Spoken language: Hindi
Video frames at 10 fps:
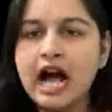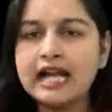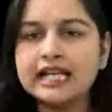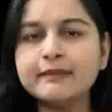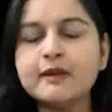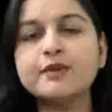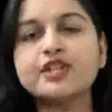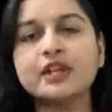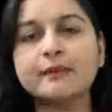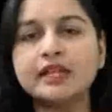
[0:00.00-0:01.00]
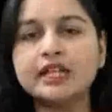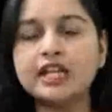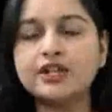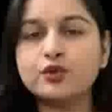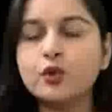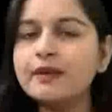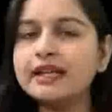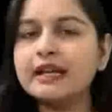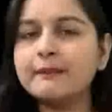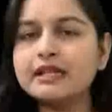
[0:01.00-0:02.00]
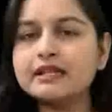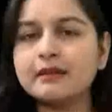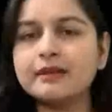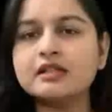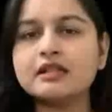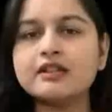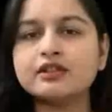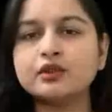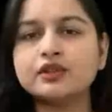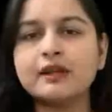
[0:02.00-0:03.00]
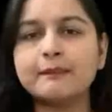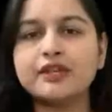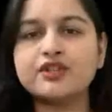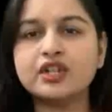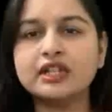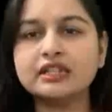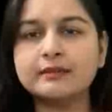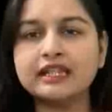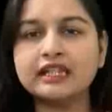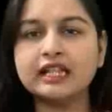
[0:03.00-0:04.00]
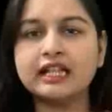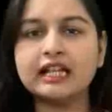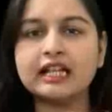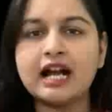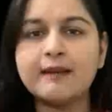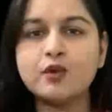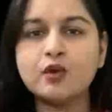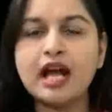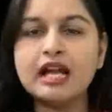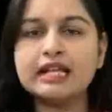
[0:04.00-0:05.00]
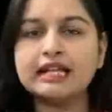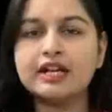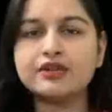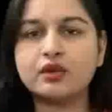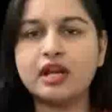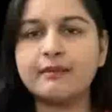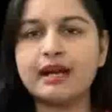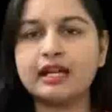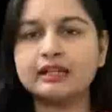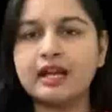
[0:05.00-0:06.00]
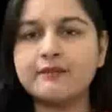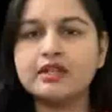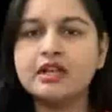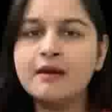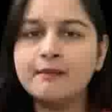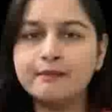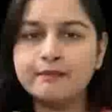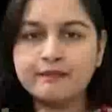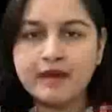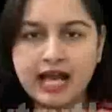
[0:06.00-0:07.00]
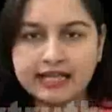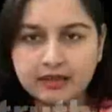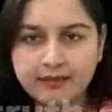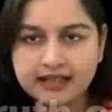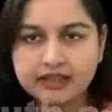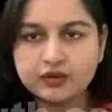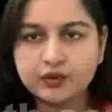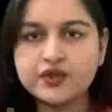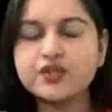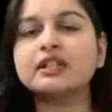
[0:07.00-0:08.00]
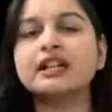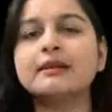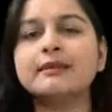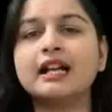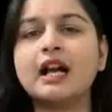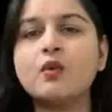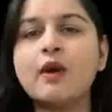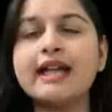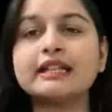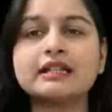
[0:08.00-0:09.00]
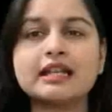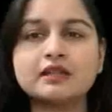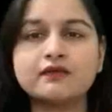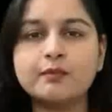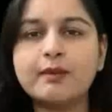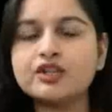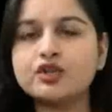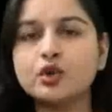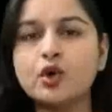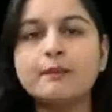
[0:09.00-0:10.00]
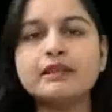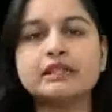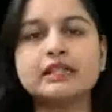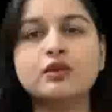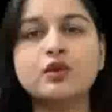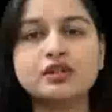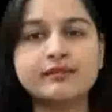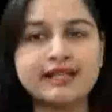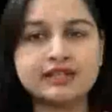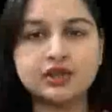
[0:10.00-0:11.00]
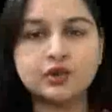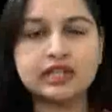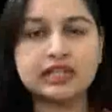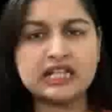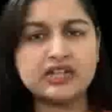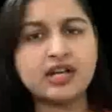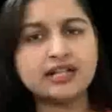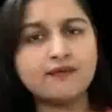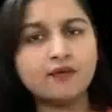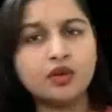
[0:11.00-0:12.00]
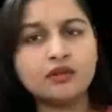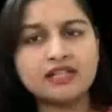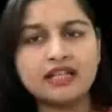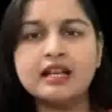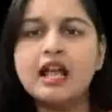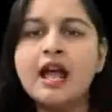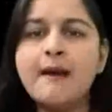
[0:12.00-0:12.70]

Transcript: हाल ही में बीजेपी ने यूपी के अपने सभी सांसदों से अपने क्षेत्र में किए गए कामों का लेखा जोखा मांगा था हाईकमान ये सुनिश्चित करने में लगा हुआ है कि कैसे विपक्ष को पिछले लोकसभा सीटों से कहीं ज्यादा वोट से